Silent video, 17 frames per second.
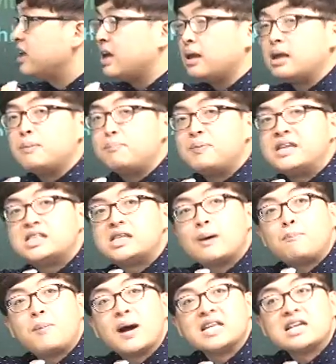일이 이
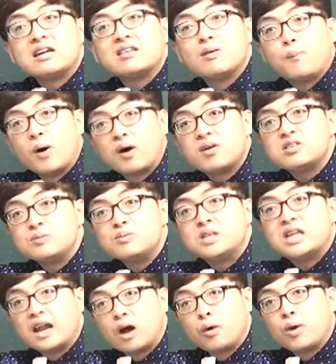빛의 파장에서
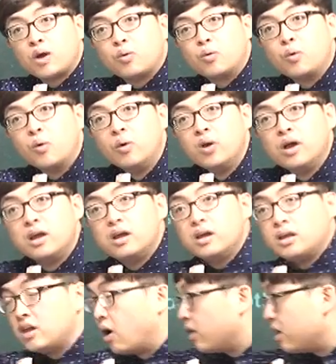벌어집니다라고 했고
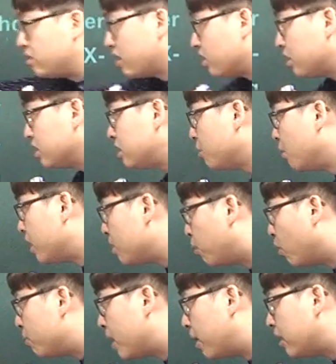여기서 끄머리
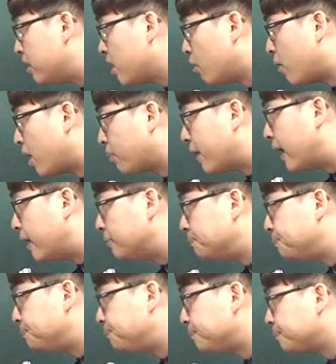보면 형광펜
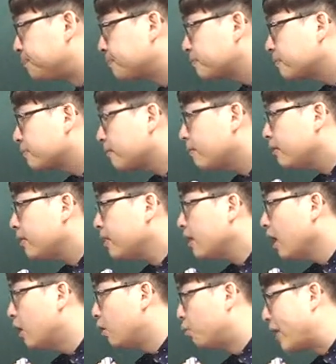
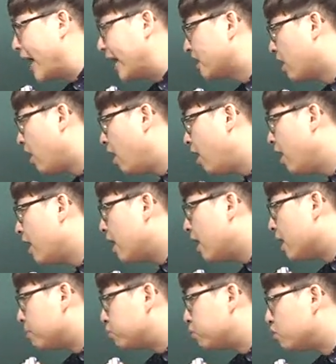rather
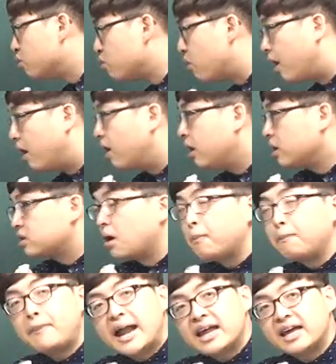bluer
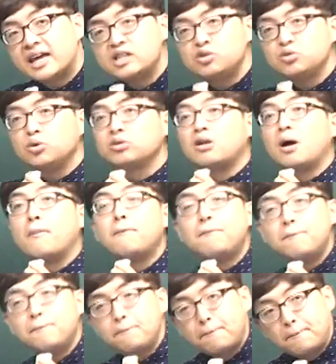더 빨개지고
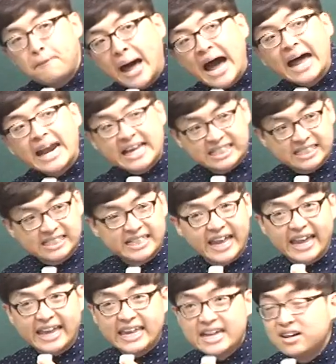더
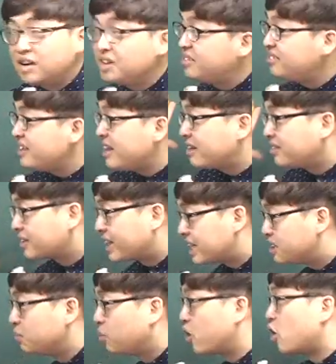파래진대. 이걸 C에서
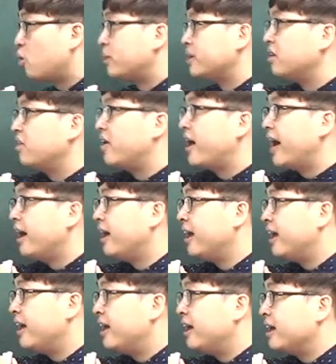다시 뭐라고 받은 거야?
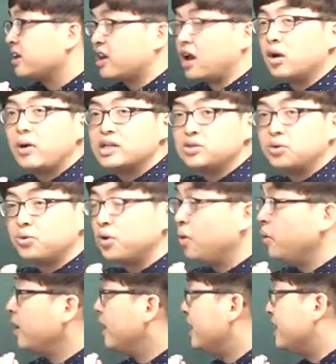
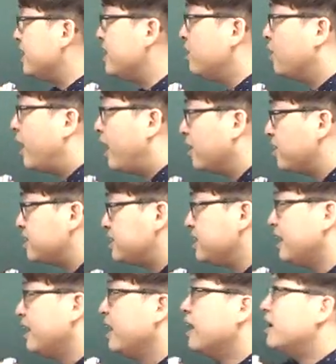결과적으로 이러한
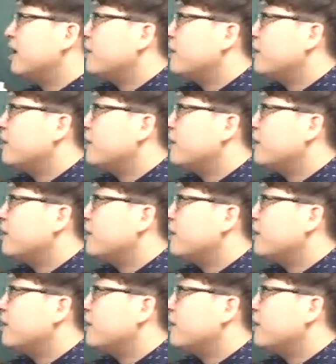것이